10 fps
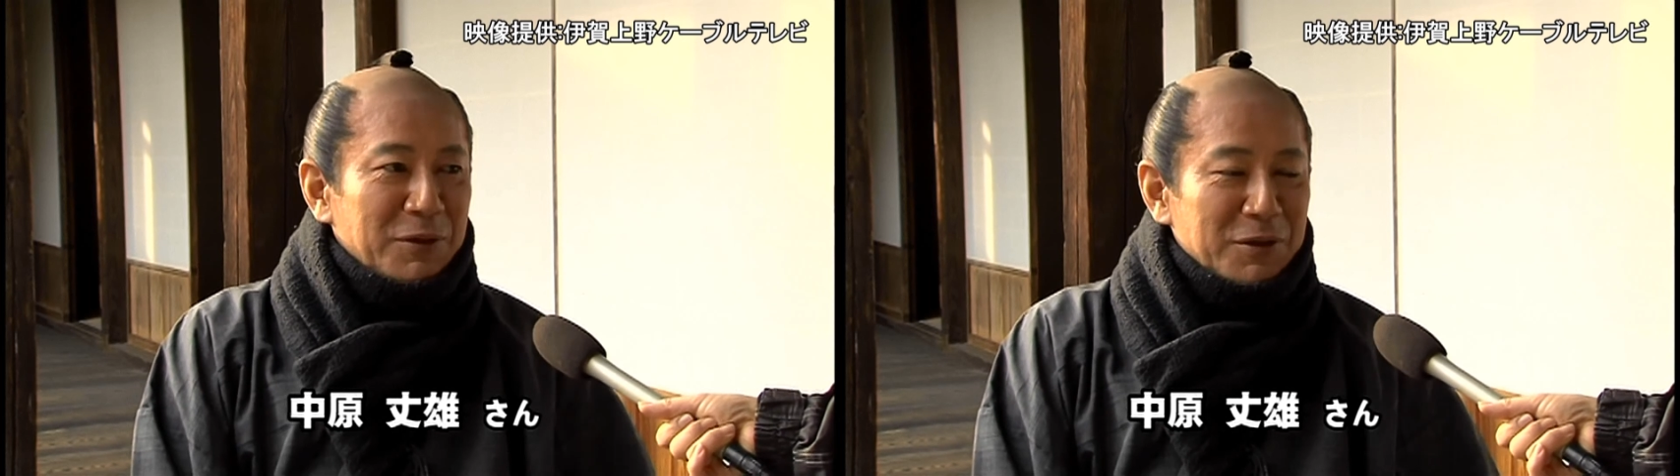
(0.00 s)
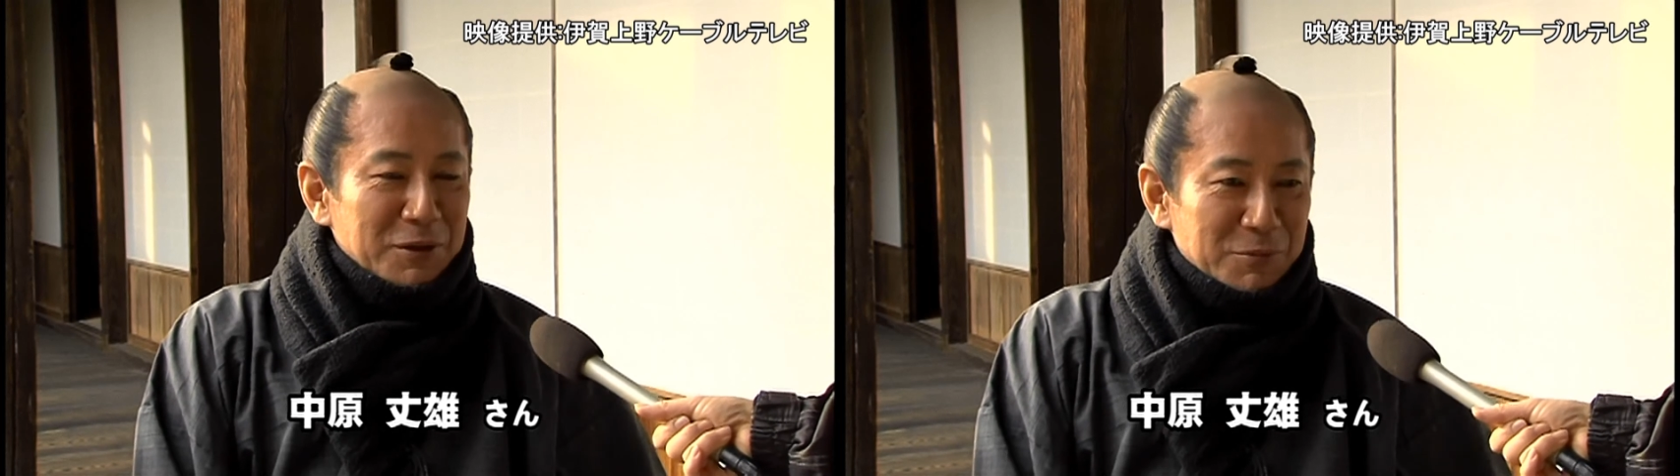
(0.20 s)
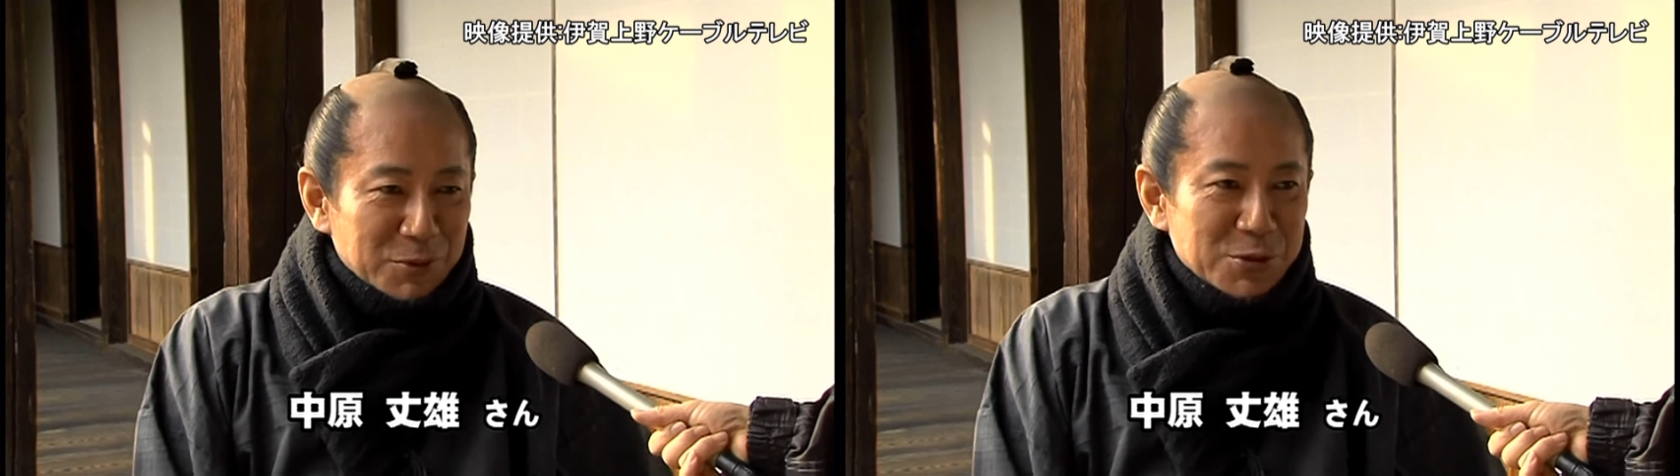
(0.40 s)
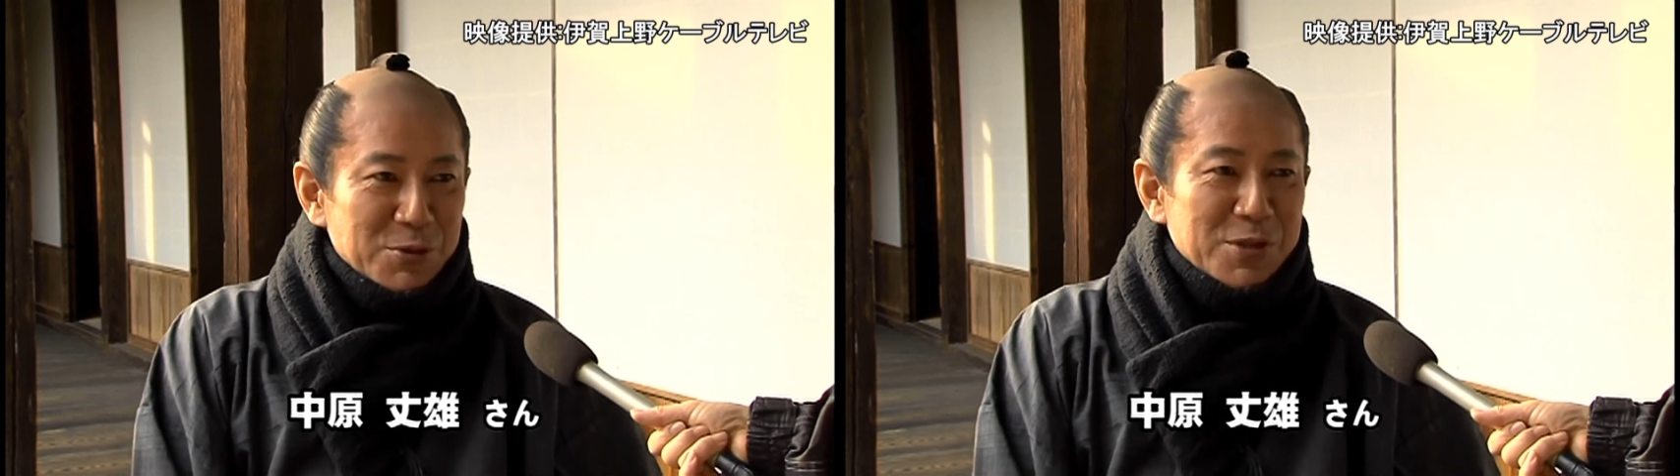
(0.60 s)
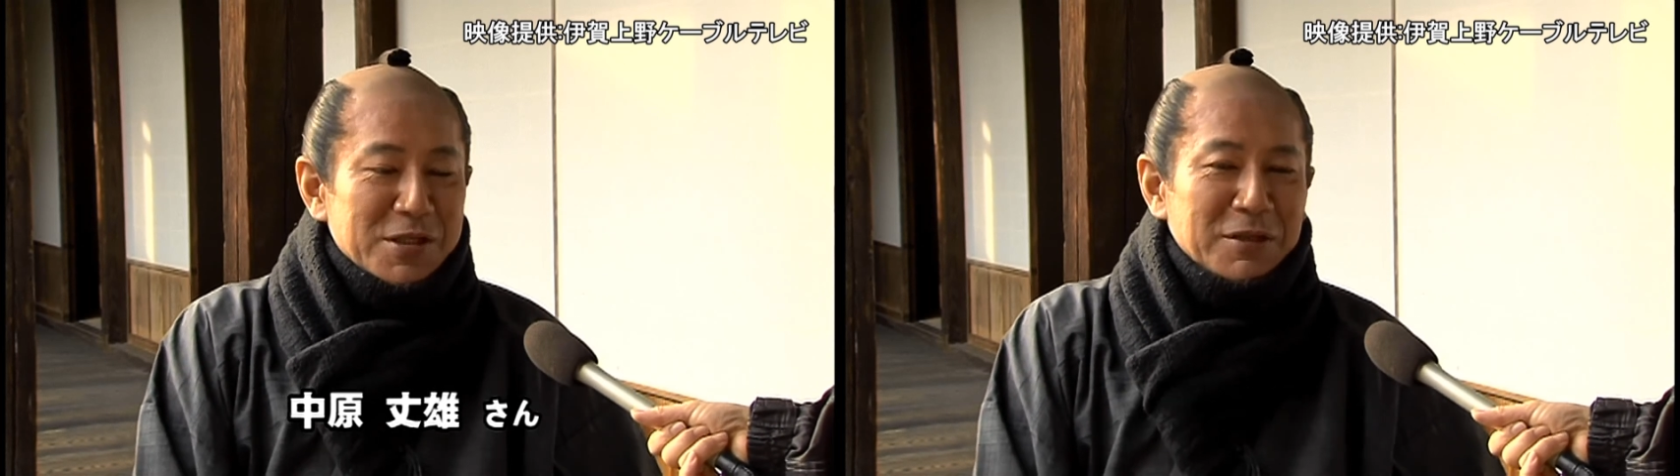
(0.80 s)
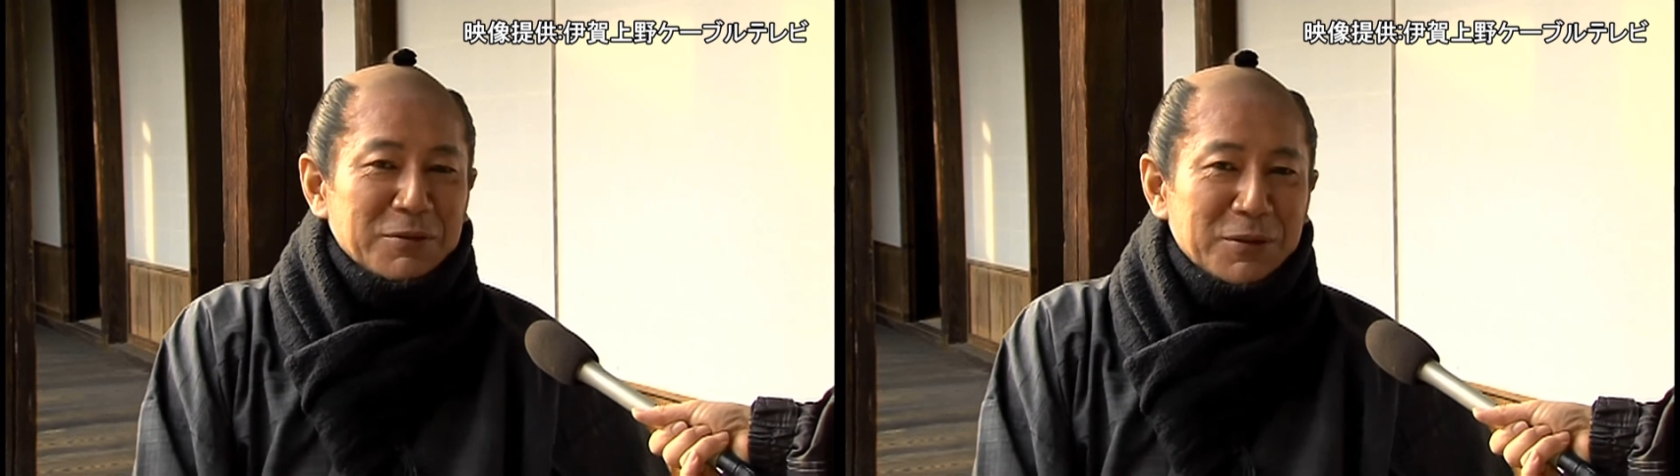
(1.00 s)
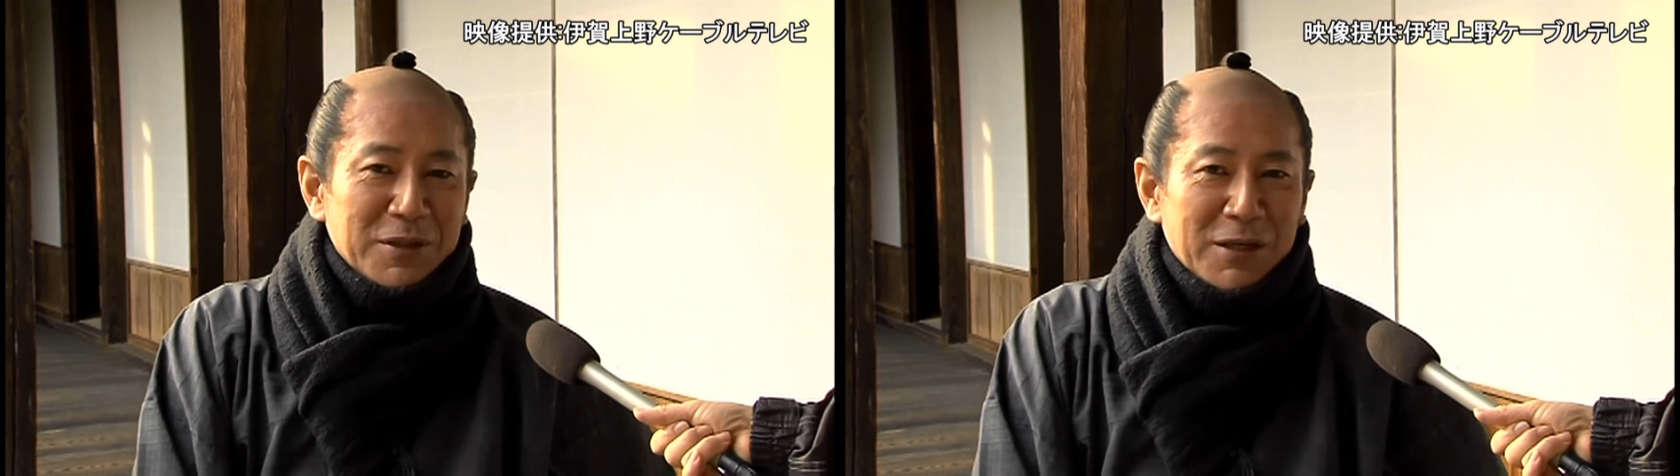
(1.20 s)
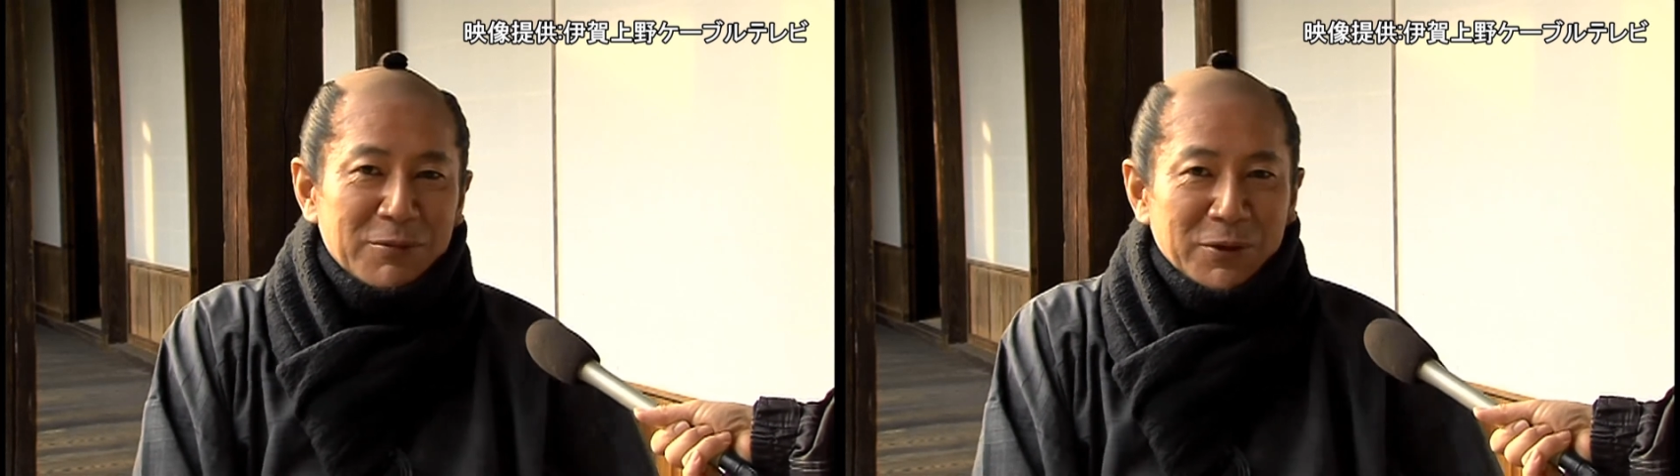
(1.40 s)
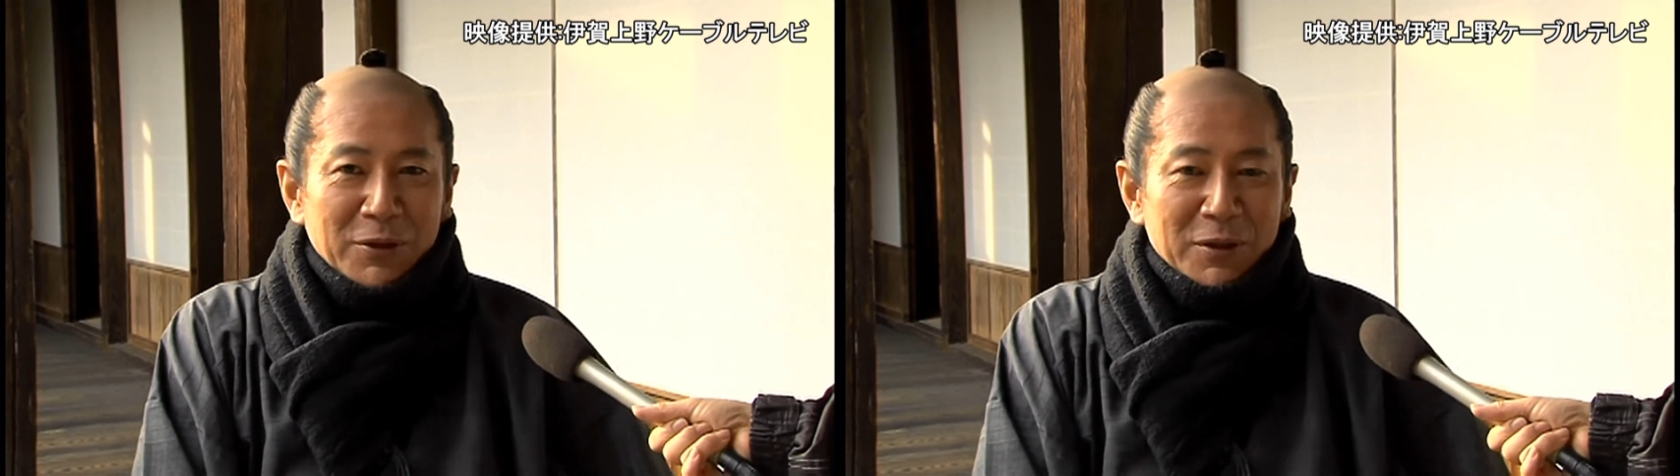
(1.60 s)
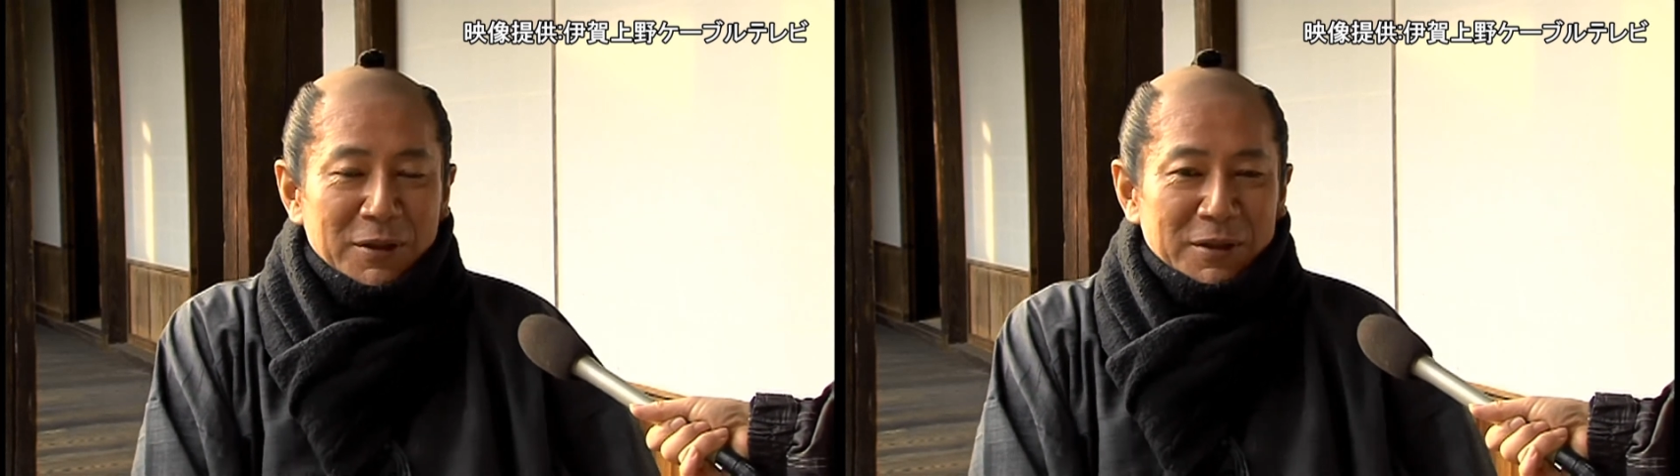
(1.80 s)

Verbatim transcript: はい、もちろんですからこの伊賀も